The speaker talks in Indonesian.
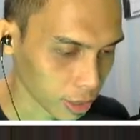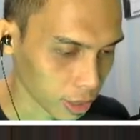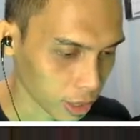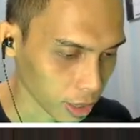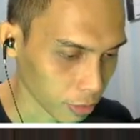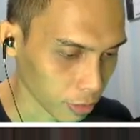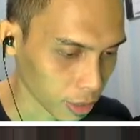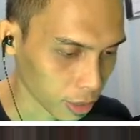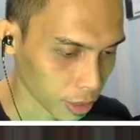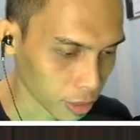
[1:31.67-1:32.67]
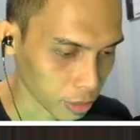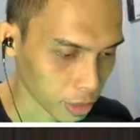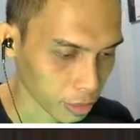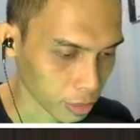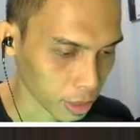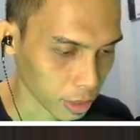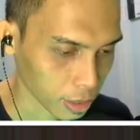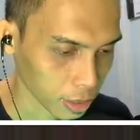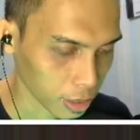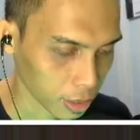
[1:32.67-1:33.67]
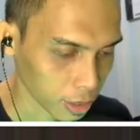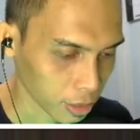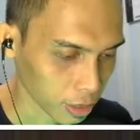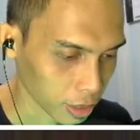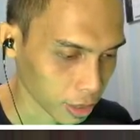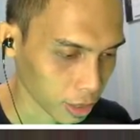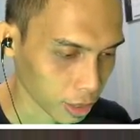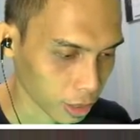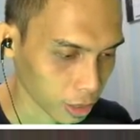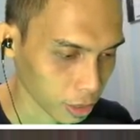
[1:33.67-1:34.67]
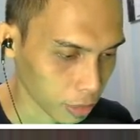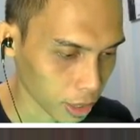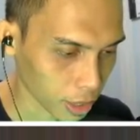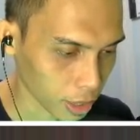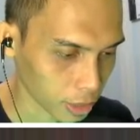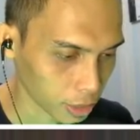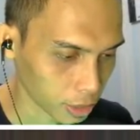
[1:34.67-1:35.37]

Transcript: iya bener bener bener oke kita ke sebelah